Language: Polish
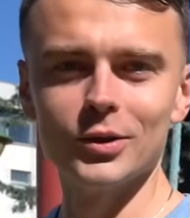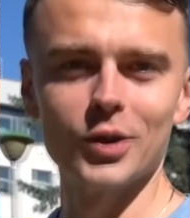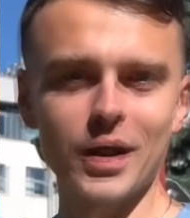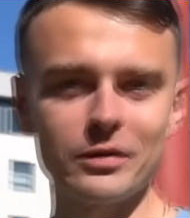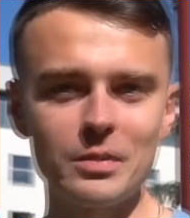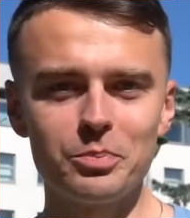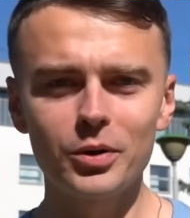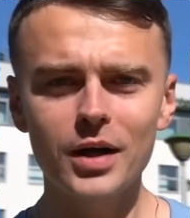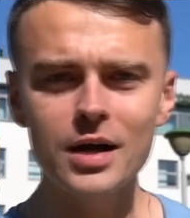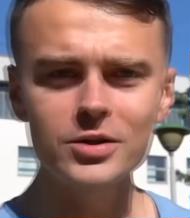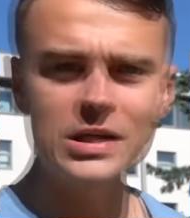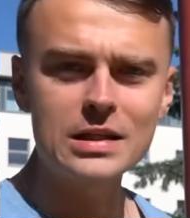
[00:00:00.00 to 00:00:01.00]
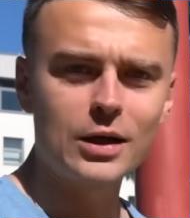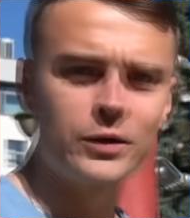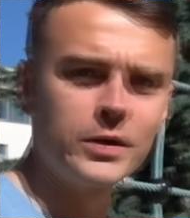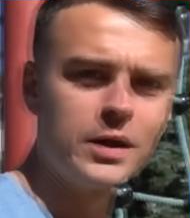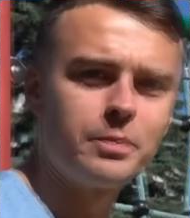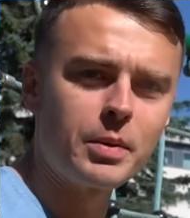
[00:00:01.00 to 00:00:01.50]
To ja wam pokażę za
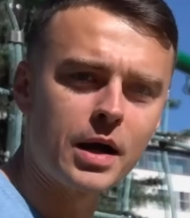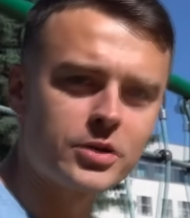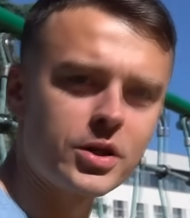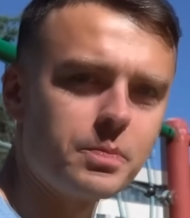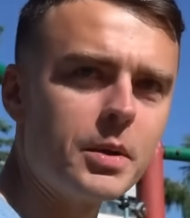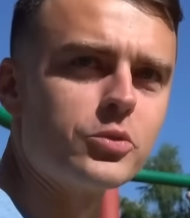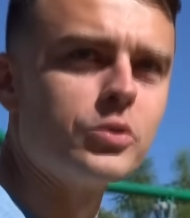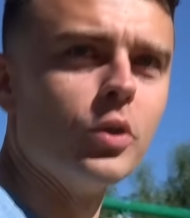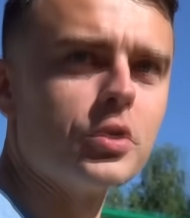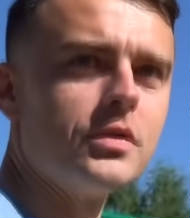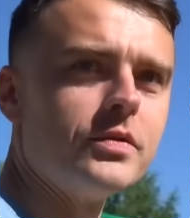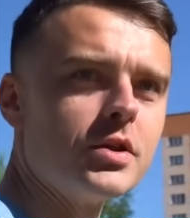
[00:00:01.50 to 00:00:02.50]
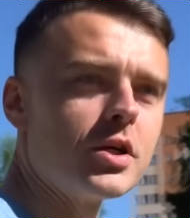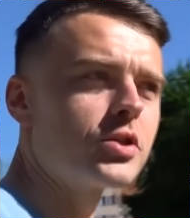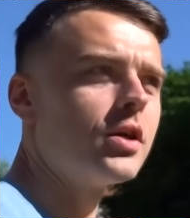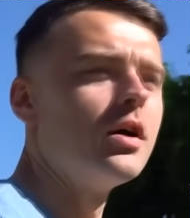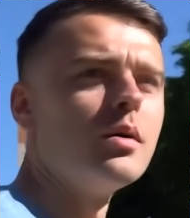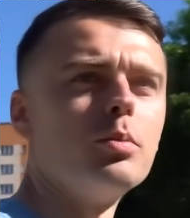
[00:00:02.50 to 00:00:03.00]
chwilę, patrz jak mnie już nosi,
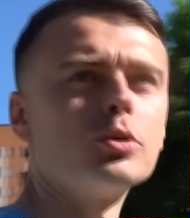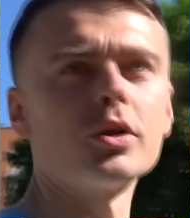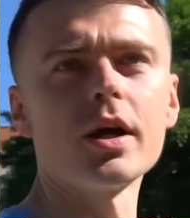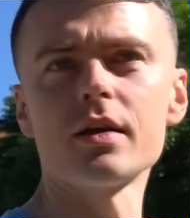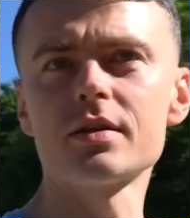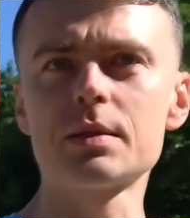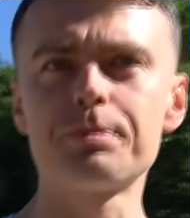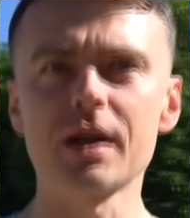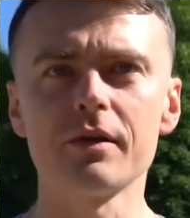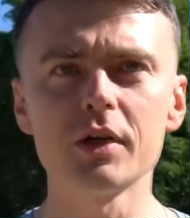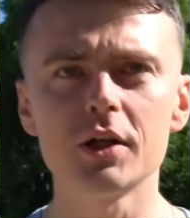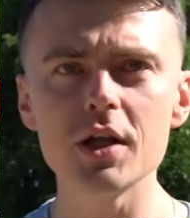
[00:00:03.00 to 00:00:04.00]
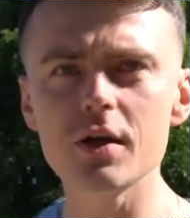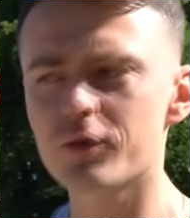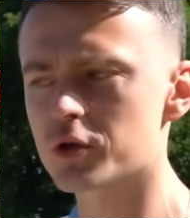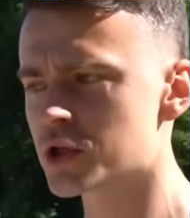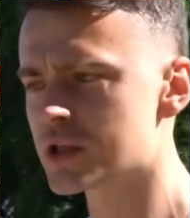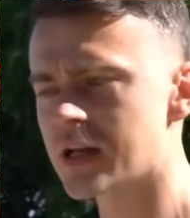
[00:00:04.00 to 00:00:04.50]
widzisz? Bo to ja a, sprawiedliwość
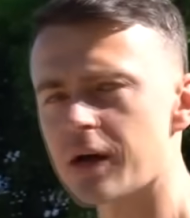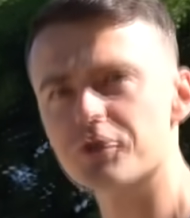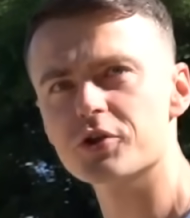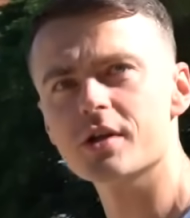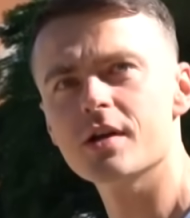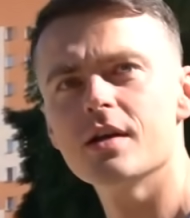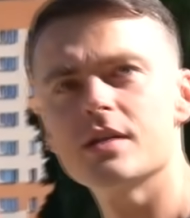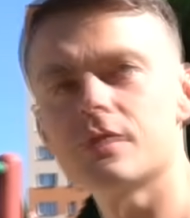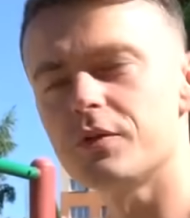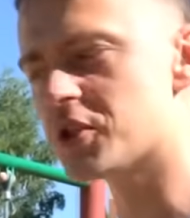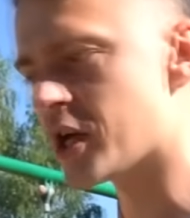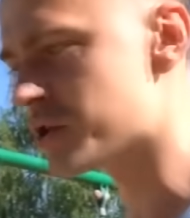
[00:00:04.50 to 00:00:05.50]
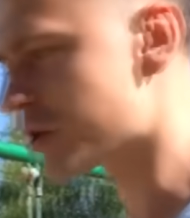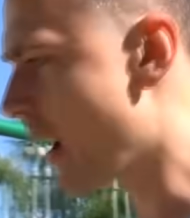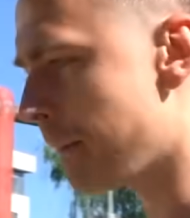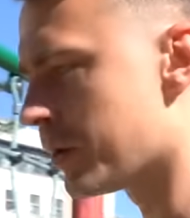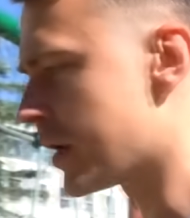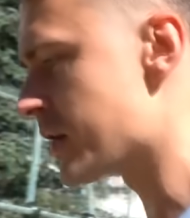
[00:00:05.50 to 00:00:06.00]
gadają, że zawsze a, zwyciężę,
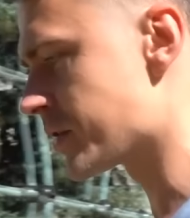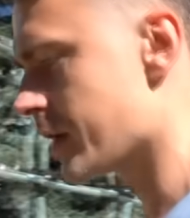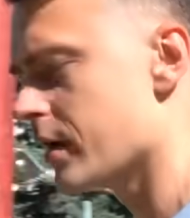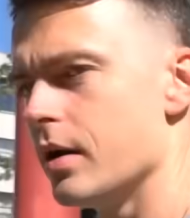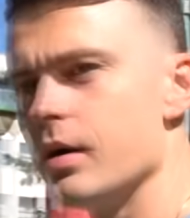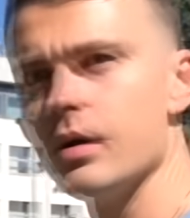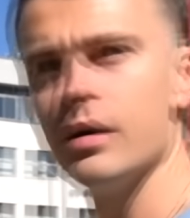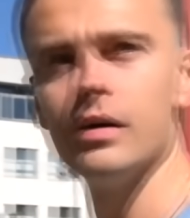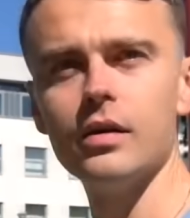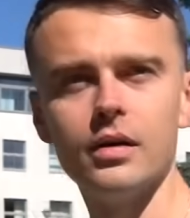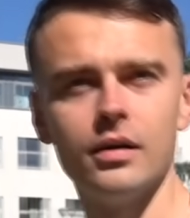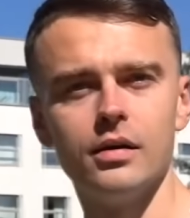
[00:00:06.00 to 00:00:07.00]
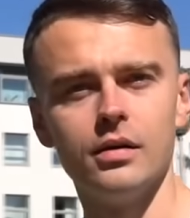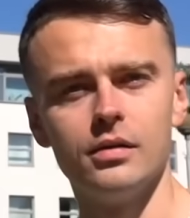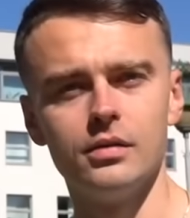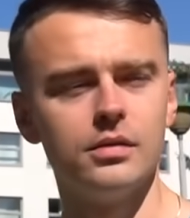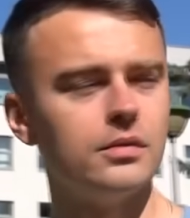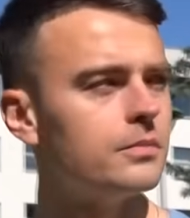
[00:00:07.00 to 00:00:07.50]
takie... ja pokażę. Takie
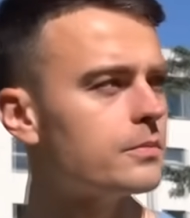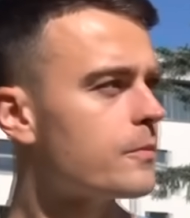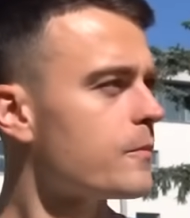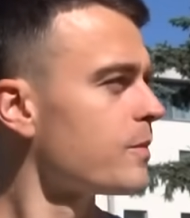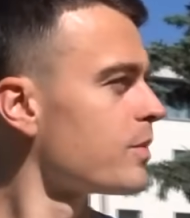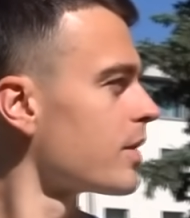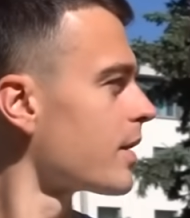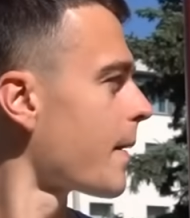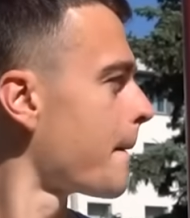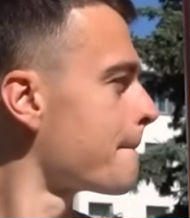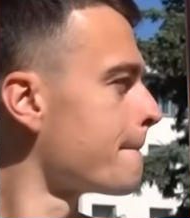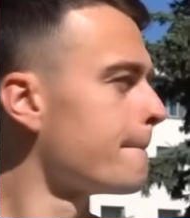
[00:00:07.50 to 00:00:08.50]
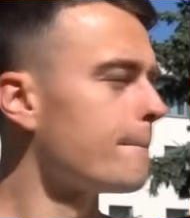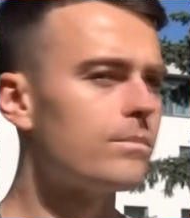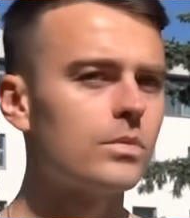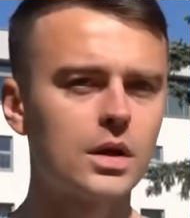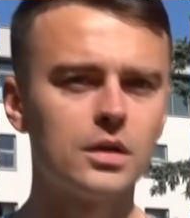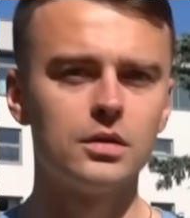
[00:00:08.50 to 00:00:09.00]
mówią, że tylko się w lustrze przeglądasz,
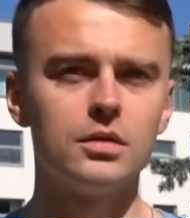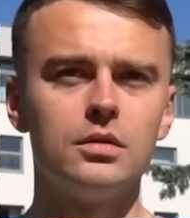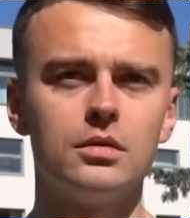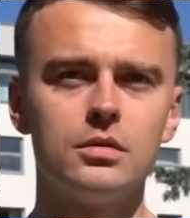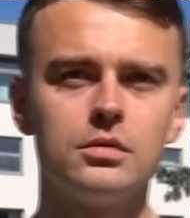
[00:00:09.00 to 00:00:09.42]
to prawda to?